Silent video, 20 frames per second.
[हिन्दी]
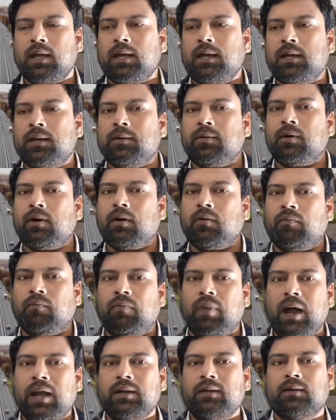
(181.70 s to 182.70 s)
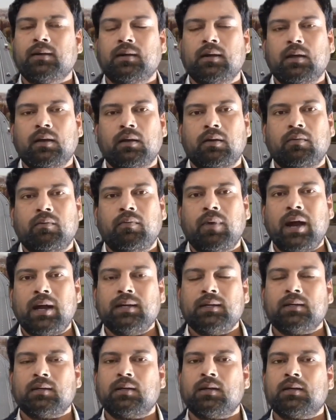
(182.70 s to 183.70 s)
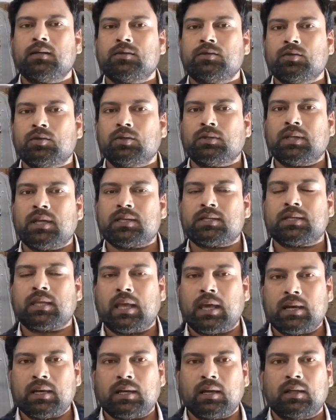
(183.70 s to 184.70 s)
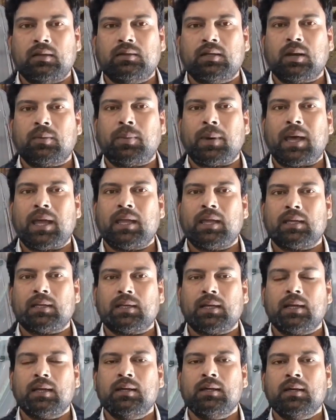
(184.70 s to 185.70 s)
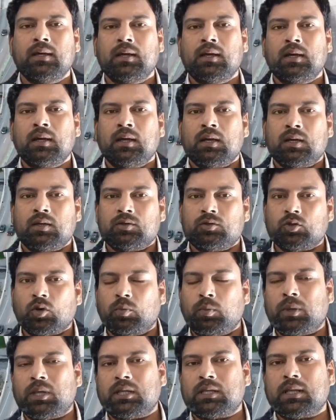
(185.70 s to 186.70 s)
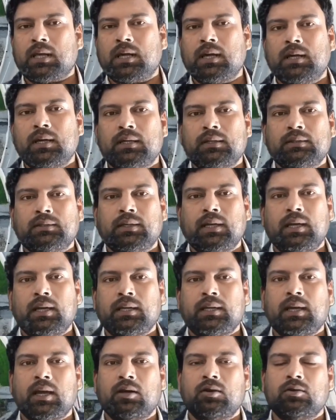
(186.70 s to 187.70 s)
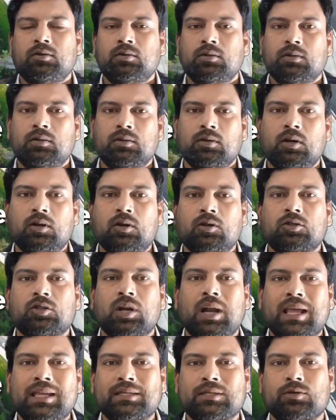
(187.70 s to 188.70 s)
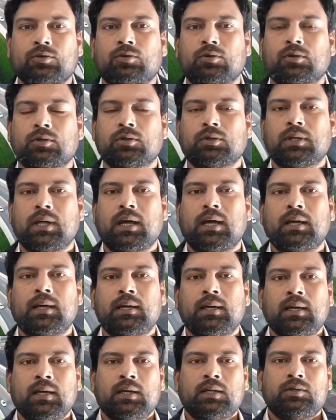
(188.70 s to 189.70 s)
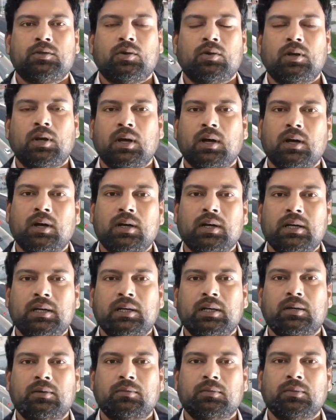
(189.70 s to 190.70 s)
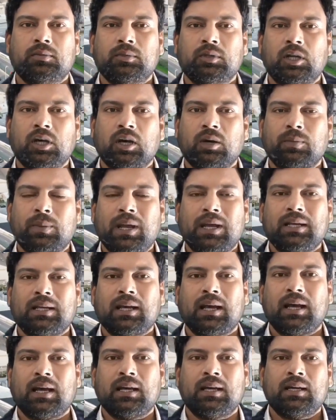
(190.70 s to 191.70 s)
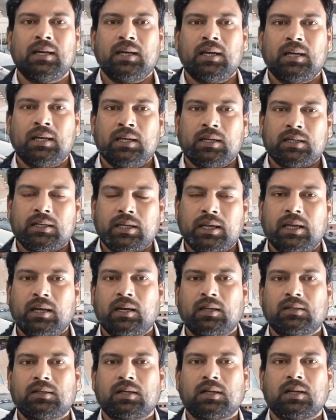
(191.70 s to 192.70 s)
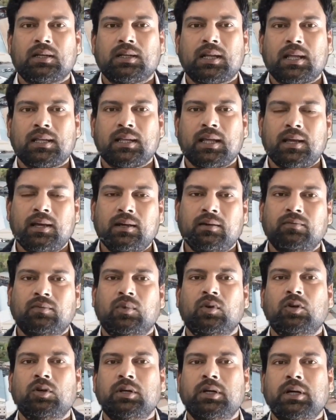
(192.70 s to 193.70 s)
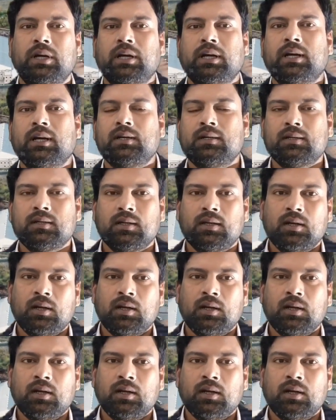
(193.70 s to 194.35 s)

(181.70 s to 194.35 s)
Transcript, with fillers: है वाइट कलर वाइट कलर जो होता है शहर के अंदर पाया जाता है जो मिलता है ये क्या नॉन ऑथराइज रोड होता है जो नगर निगम नगर पालिका के अंतर्गत आता है वो इंडिकेट